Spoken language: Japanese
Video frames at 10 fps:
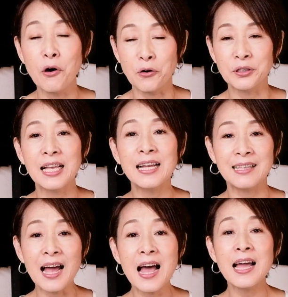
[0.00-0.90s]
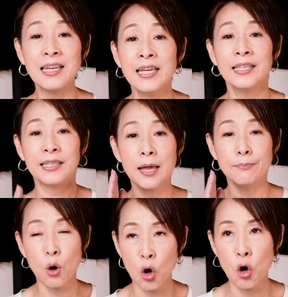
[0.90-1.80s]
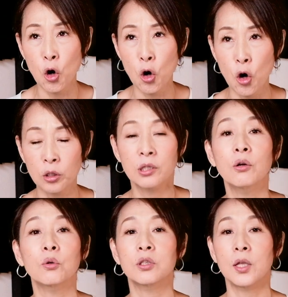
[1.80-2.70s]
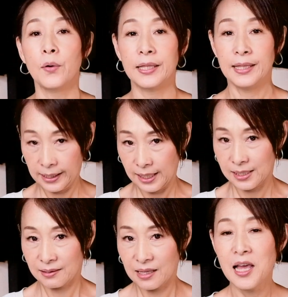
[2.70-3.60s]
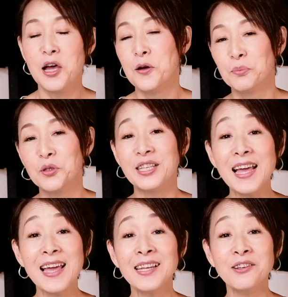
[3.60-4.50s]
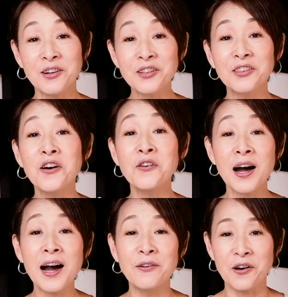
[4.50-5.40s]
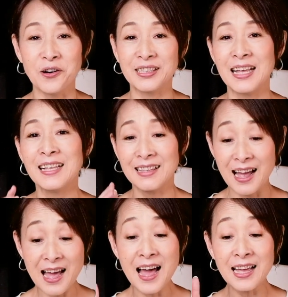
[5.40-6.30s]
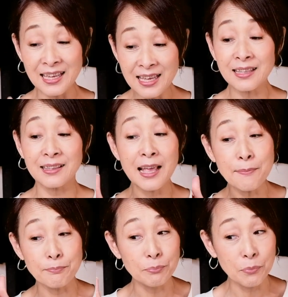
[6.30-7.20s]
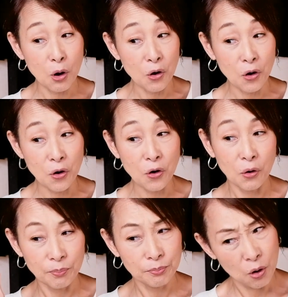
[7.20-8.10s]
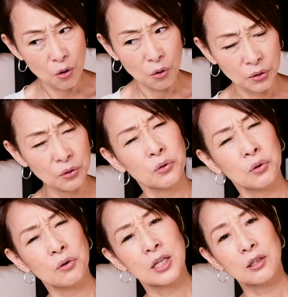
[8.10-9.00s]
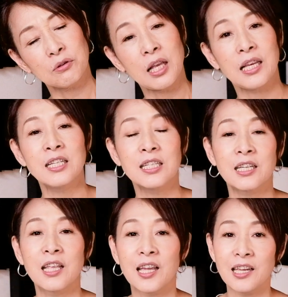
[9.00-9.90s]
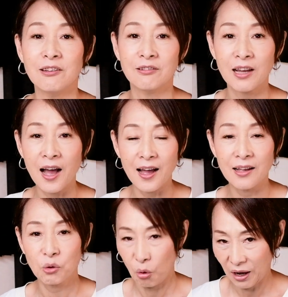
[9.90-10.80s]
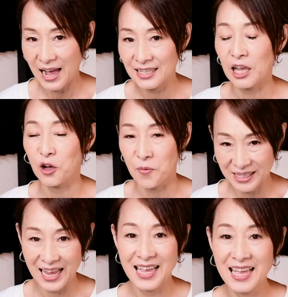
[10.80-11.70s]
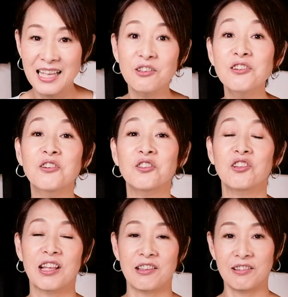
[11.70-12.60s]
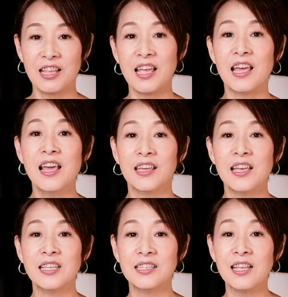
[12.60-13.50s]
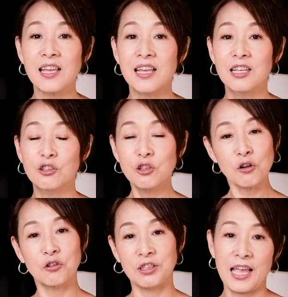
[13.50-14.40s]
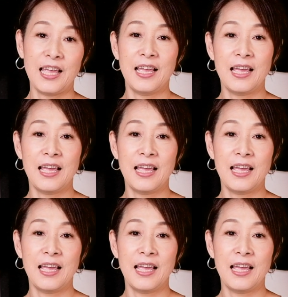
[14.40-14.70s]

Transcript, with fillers: アを叩いてもということではないです胸のドアを叩いてももうこの音をちゃんとね意識できるかどうか最後までということなので決して強くね